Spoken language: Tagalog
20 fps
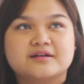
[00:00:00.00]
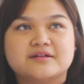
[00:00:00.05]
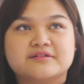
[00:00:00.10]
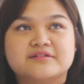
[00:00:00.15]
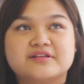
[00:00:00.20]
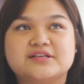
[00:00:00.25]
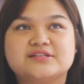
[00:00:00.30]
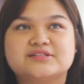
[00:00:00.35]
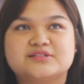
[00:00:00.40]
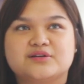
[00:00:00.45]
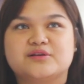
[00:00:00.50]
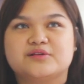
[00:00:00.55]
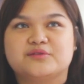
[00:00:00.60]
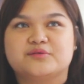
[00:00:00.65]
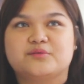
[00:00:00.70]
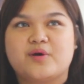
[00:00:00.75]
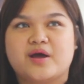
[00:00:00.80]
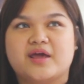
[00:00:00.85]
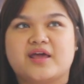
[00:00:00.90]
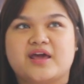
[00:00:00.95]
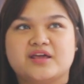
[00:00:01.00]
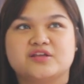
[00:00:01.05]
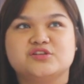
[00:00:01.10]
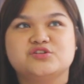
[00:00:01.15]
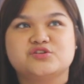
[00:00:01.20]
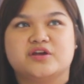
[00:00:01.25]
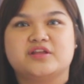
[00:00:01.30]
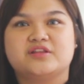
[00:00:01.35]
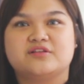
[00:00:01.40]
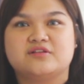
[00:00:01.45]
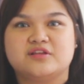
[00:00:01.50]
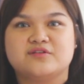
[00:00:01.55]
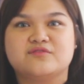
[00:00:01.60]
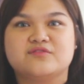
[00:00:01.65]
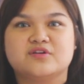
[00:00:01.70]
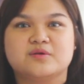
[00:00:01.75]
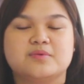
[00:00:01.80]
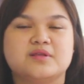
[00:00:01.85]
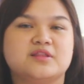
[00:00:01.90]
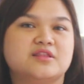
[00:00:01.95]
reason why I joined
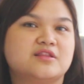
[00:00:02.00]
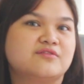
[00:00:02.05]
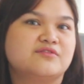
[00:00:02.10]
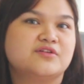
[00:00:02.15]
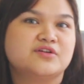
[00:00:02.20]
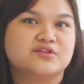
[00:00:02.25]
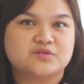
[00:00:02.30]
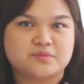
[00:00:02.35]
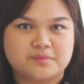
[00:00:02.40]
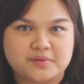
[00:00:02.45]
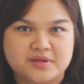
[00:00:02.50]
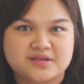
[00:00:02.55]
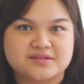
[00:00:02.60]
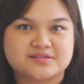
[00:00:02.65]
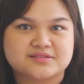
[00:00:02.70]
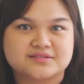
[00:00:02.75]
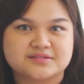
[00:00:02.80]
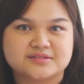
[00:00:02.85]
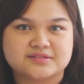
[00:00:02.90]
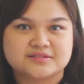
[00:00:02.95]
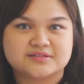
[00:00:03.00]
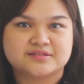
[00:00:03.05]
Reverb in the first place.